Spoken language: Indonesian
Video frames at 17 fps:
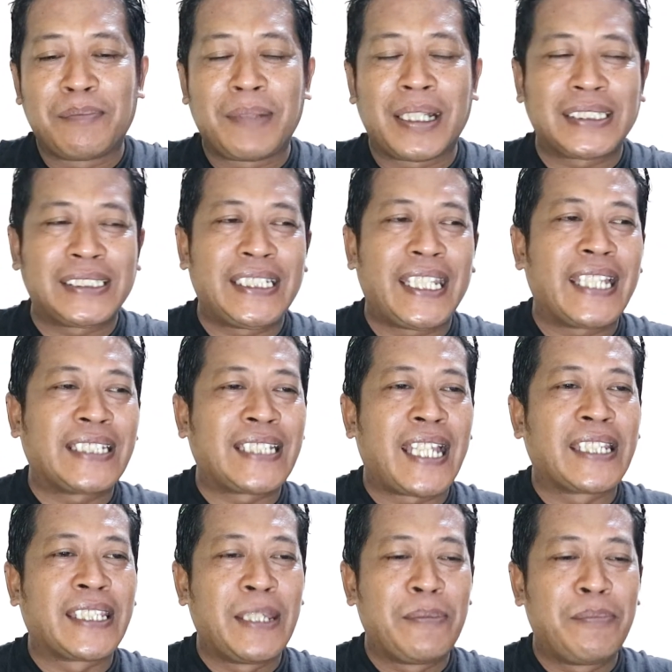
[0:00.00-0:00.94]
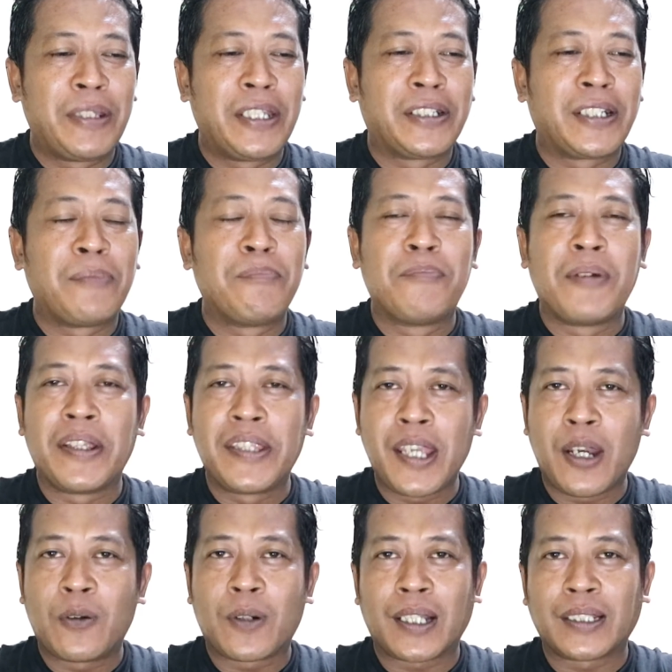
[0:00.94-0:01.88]
masih SHGB dan
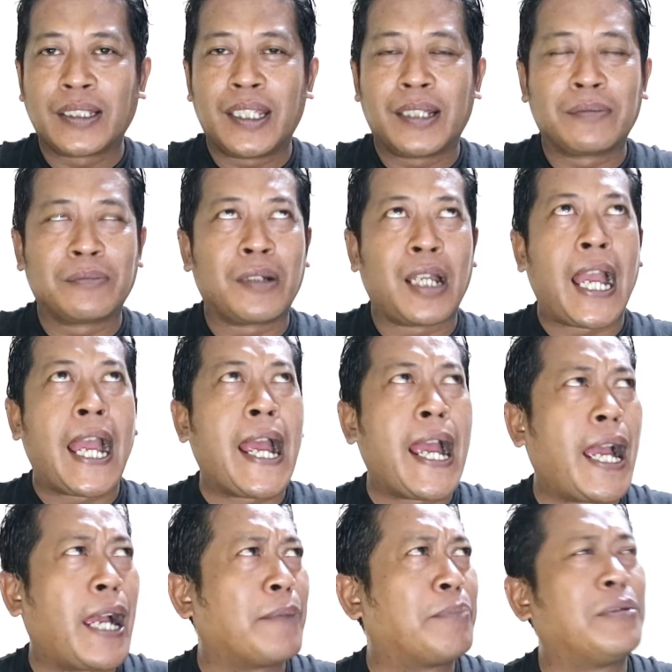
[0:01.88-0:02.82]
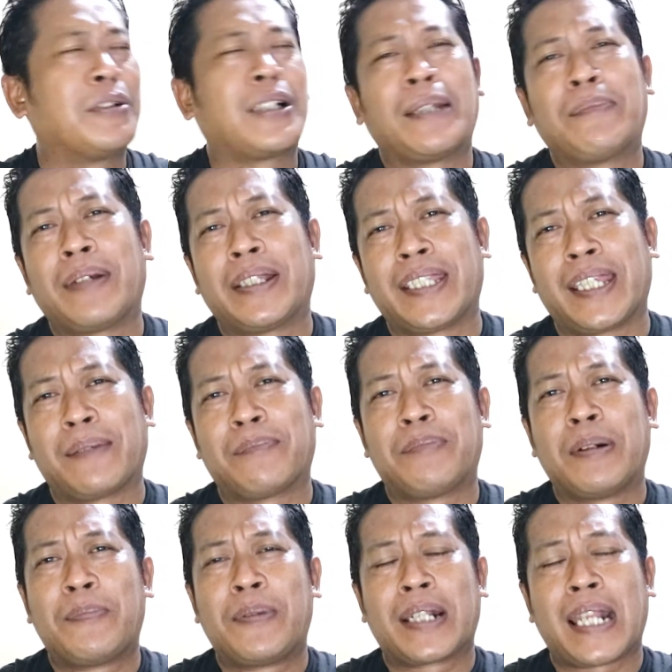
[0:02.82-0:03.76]
banyak orang yang AA bukan banyak
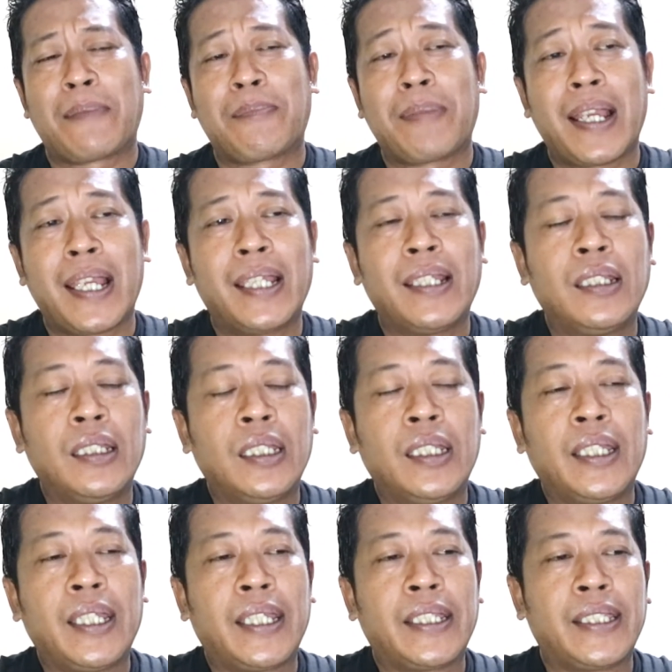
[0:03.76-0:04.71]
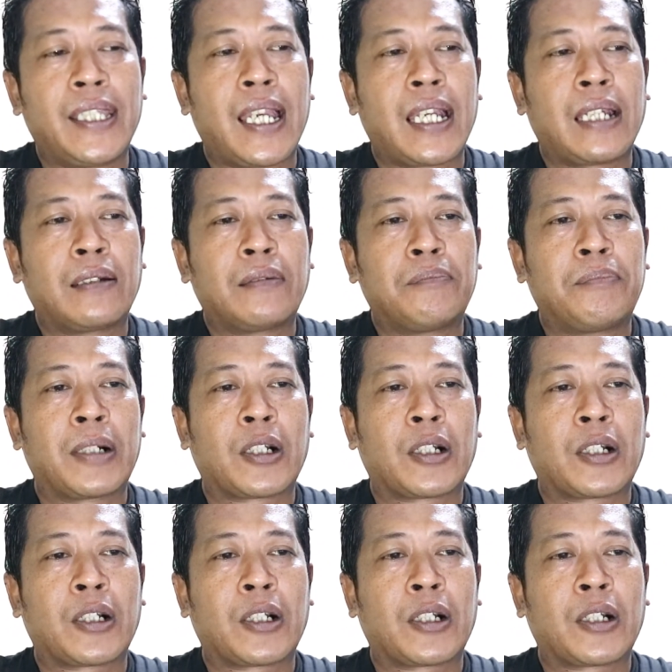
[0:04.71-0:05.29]
beberapa yang